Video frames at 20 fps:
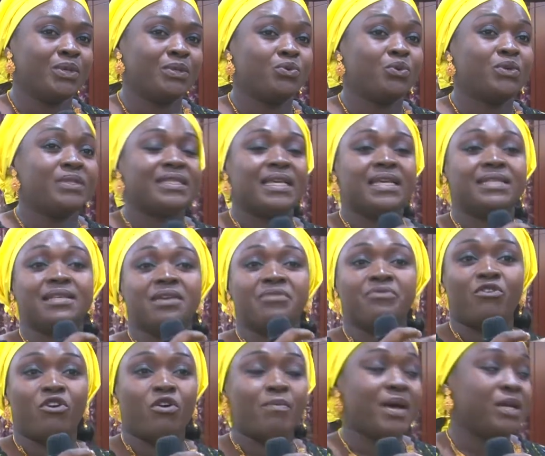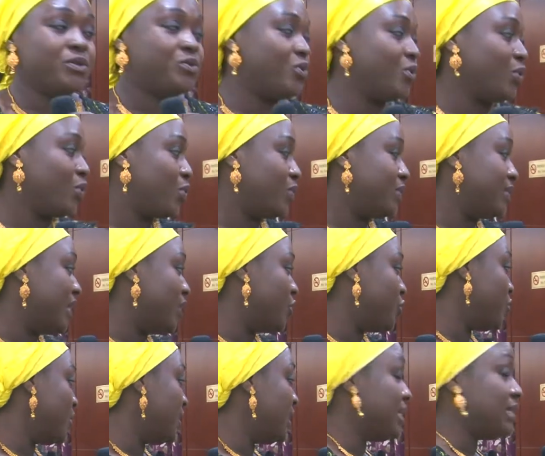toutes ces informations que ces
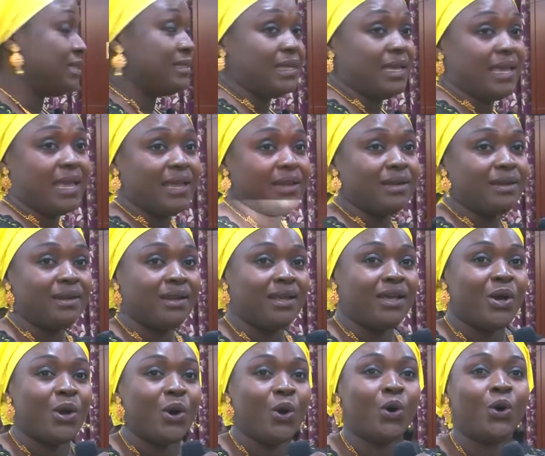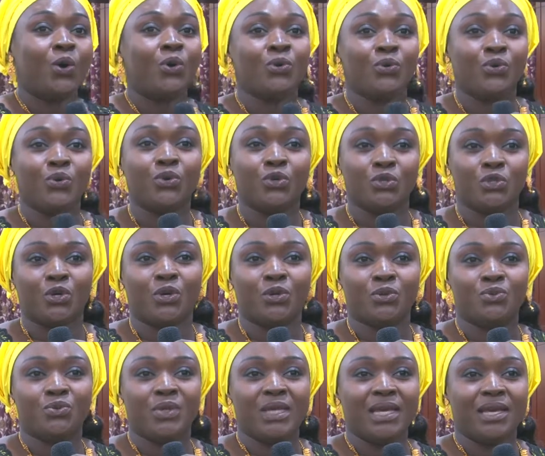jeunes lycéennes ont eues
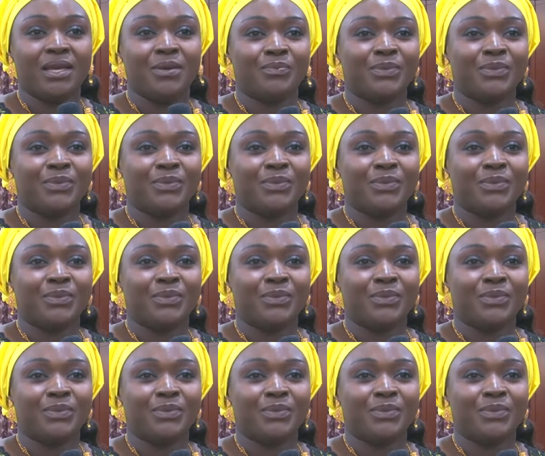aujourd'hui,